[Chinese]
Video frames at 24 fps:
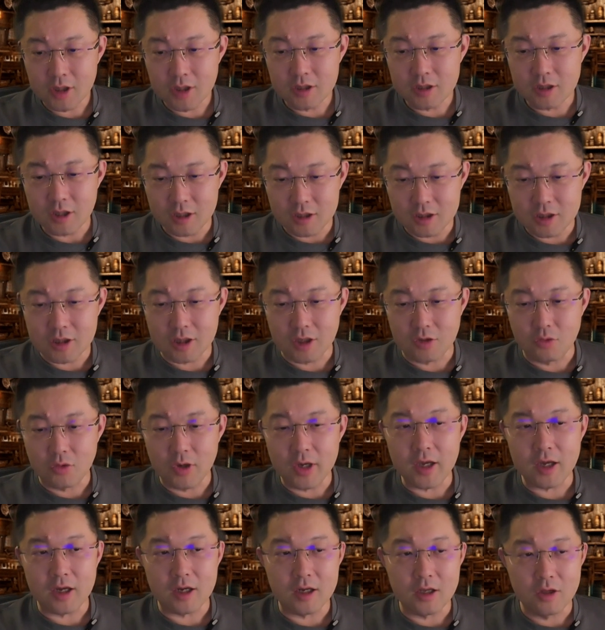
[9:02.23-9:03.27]
但是呢，我
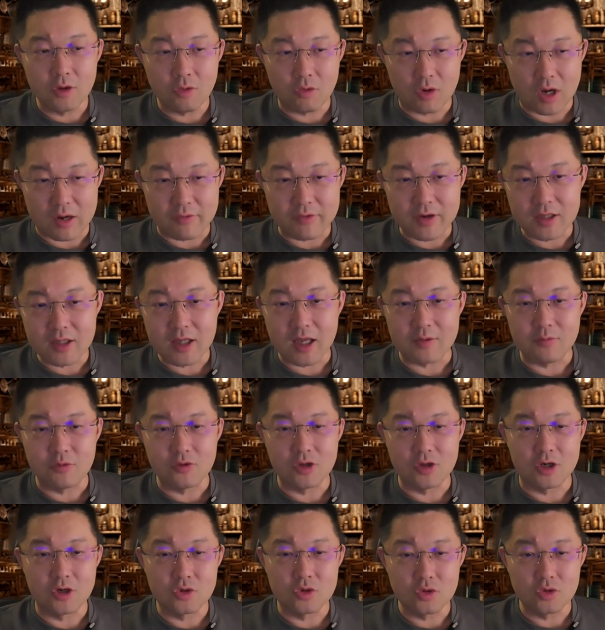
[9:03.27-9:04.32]
也跟华为内部
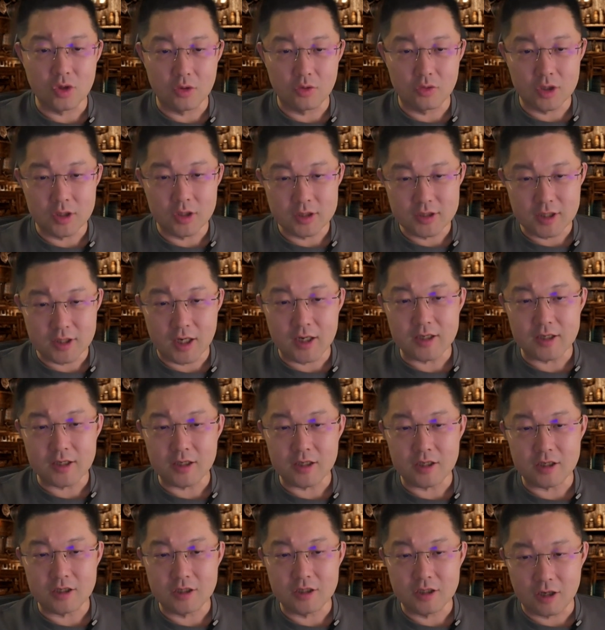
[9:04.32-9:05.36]
的人说了，我说既然
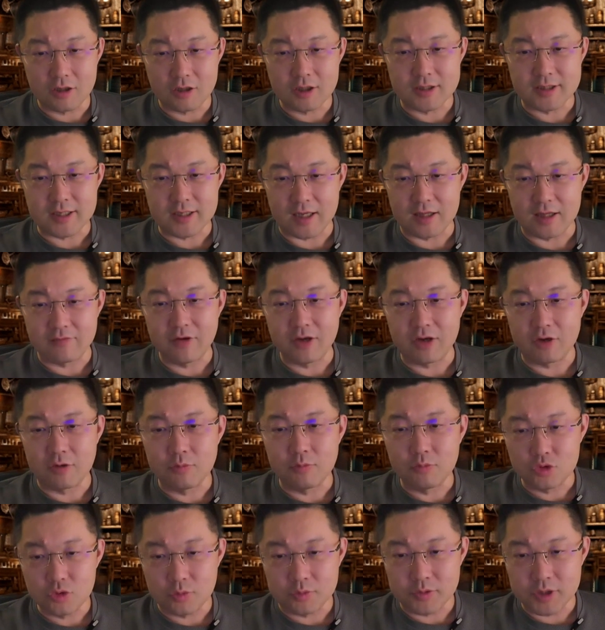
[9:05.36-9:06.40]
你知道是假的，为什么
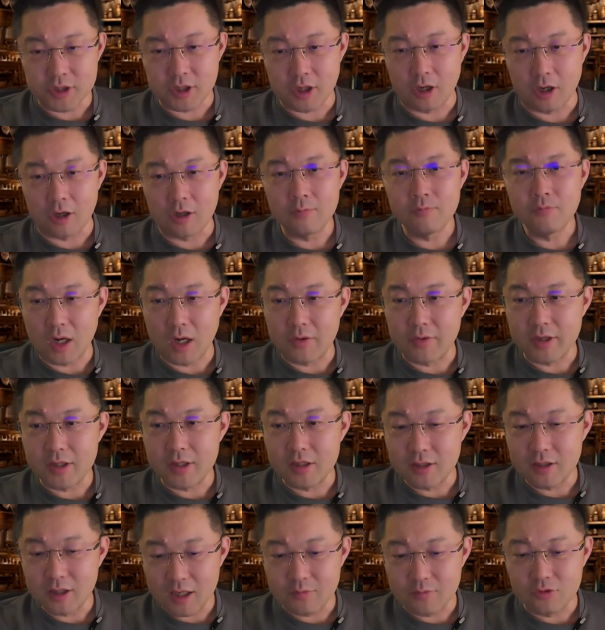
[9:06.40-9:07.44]
不去辟谣？华为
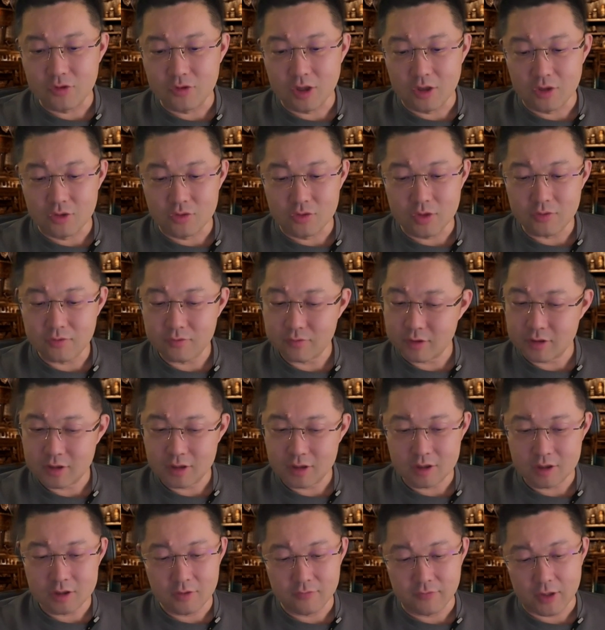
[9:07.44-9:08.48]
的内部的人说，这
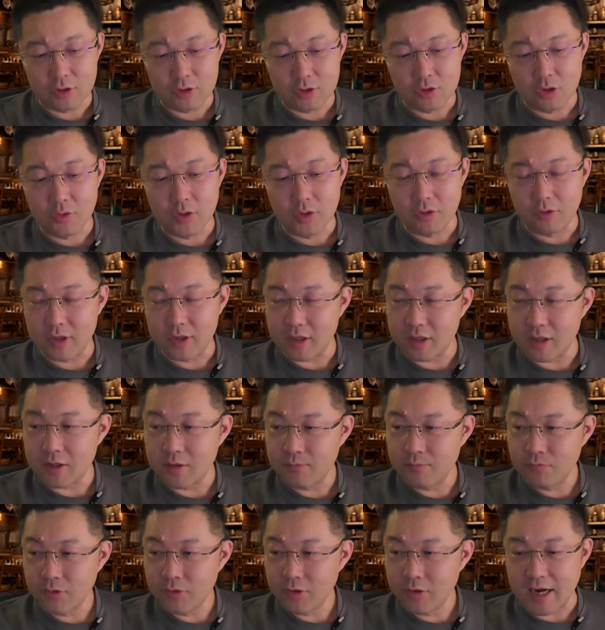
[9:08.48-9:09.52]
个事儿反正对我有利，
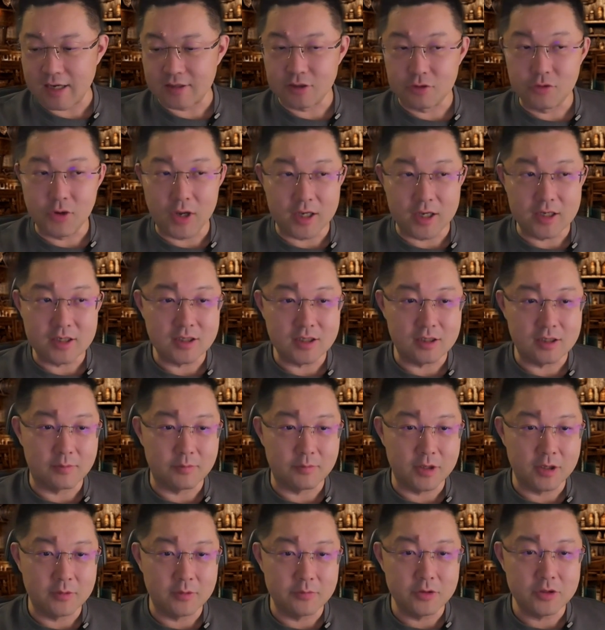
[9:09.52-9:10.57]
他愿意信，那
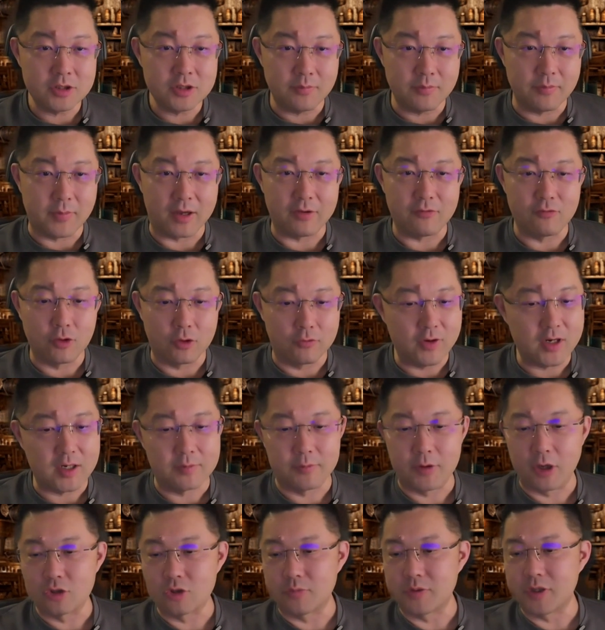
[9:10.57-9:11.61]
么他们就信呗。我为什
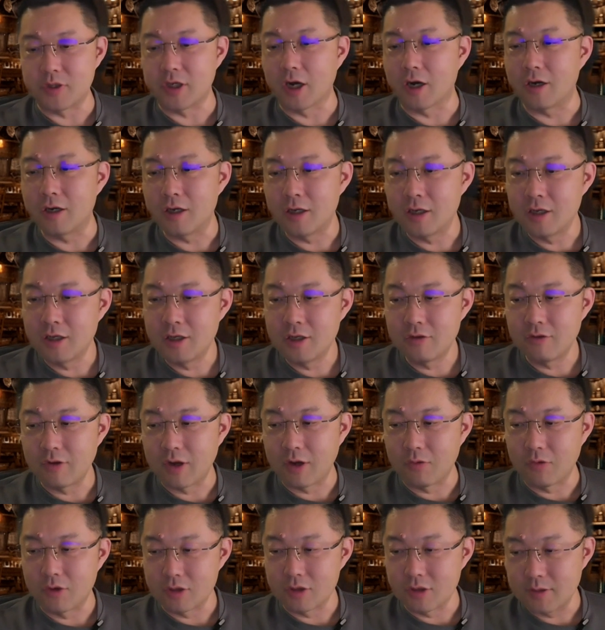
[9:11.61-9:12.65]
么要去辟谣？啊，
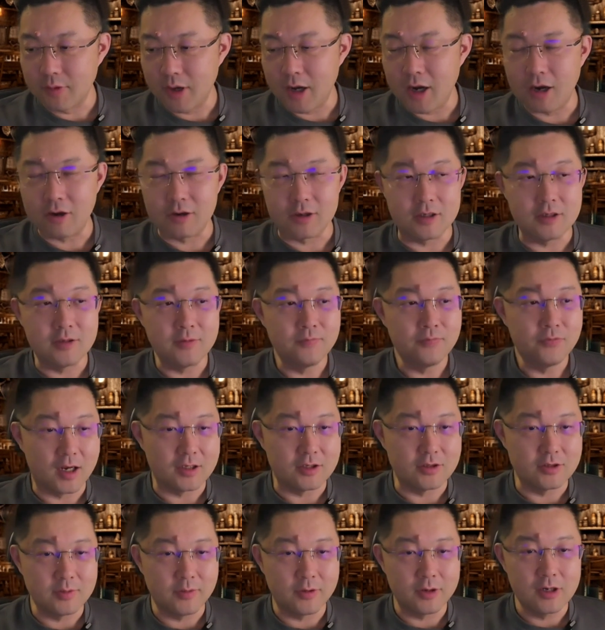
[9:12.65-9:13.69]
我就这么耗着，
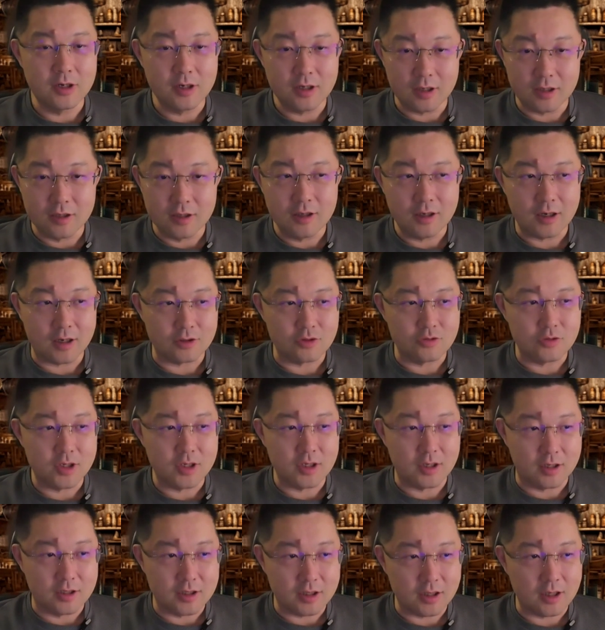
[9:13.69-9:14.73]
就这么搁着搁着。所以
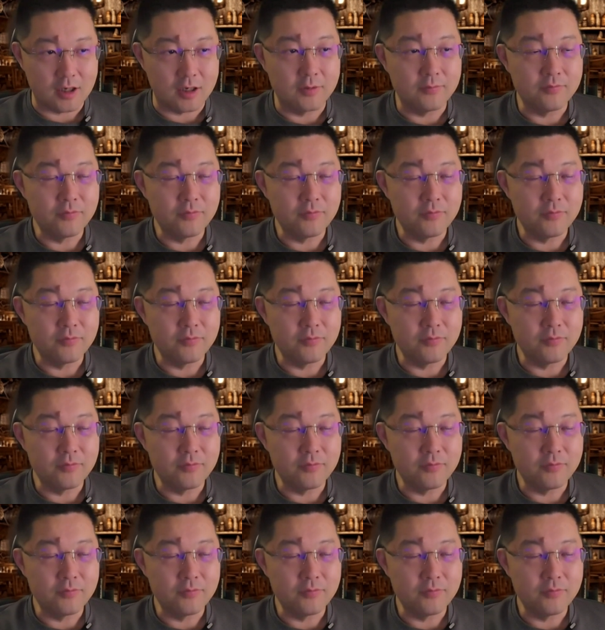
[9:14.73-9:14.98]
呢，这个，